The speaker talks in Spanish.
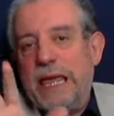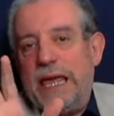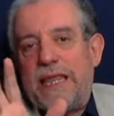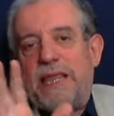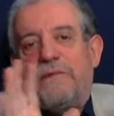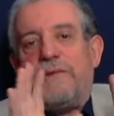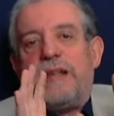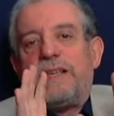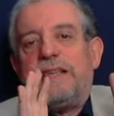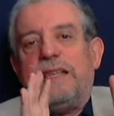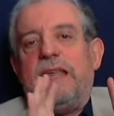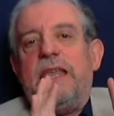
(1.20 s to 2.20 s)
Esta
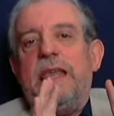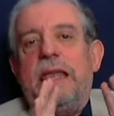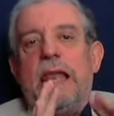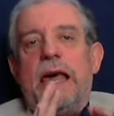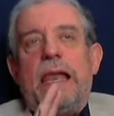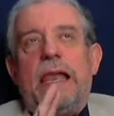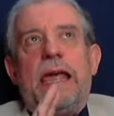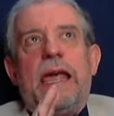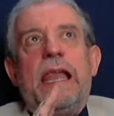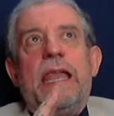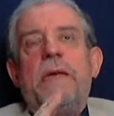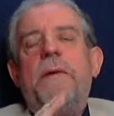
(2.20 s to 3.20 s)
frase tiene
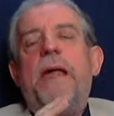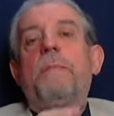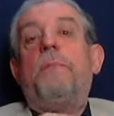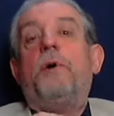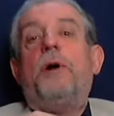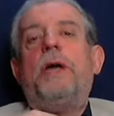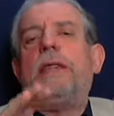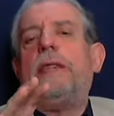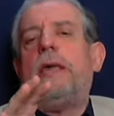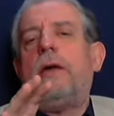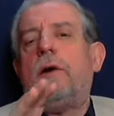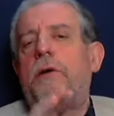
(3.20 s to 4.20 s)
el nivel
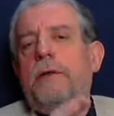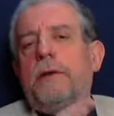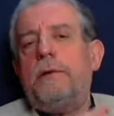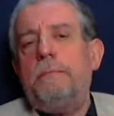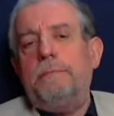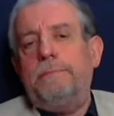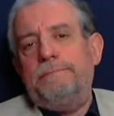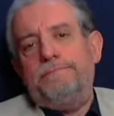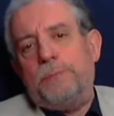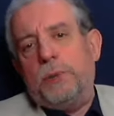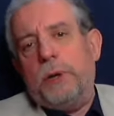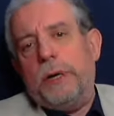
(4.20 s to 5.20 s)
poético de un
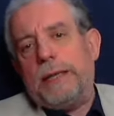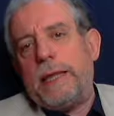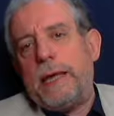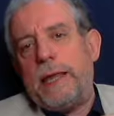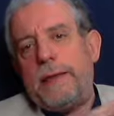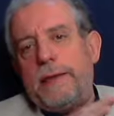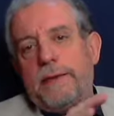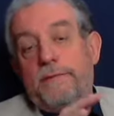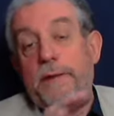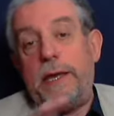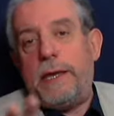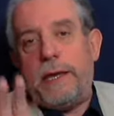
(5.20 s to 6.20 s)
poeta de,
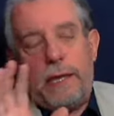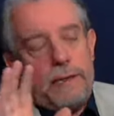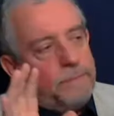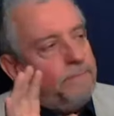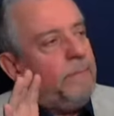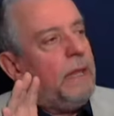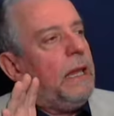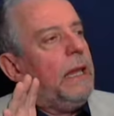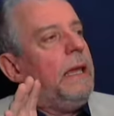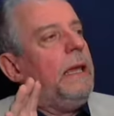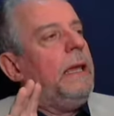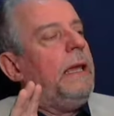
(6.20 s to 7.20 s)
feria.
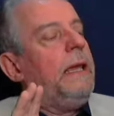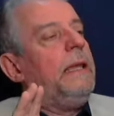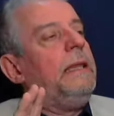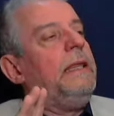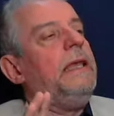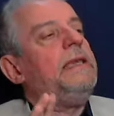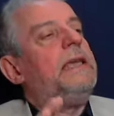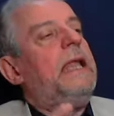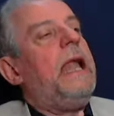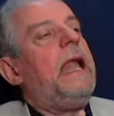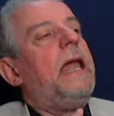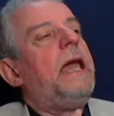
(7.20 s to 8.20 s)
Dice,
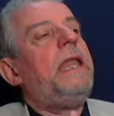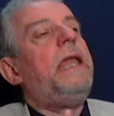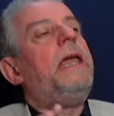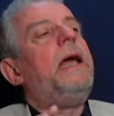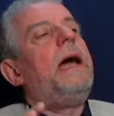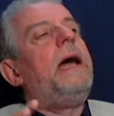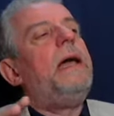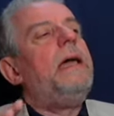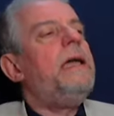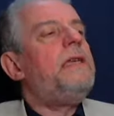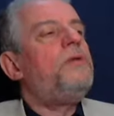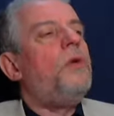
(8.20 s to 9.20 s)
la alegría
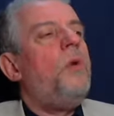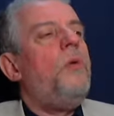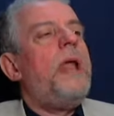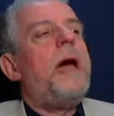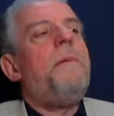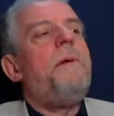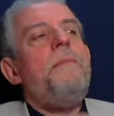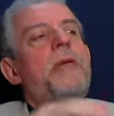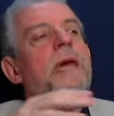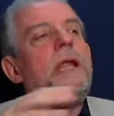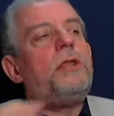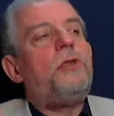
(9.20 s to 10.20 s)
es un ave
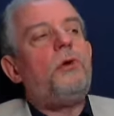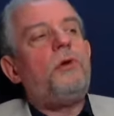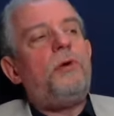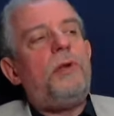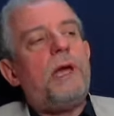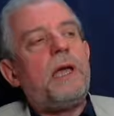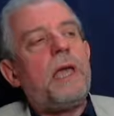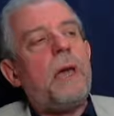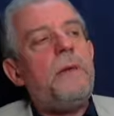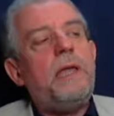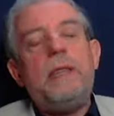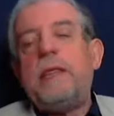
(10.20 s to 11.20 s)
migratoria que
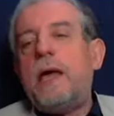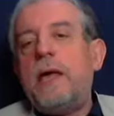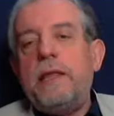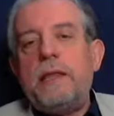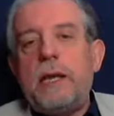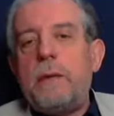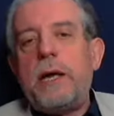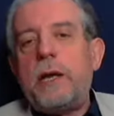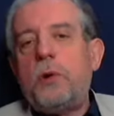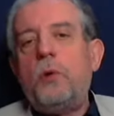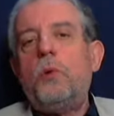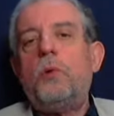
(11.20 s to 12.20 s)
habita entre
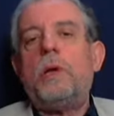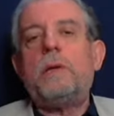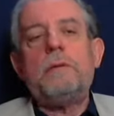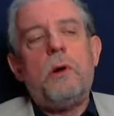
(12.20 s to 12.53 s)
amarguras.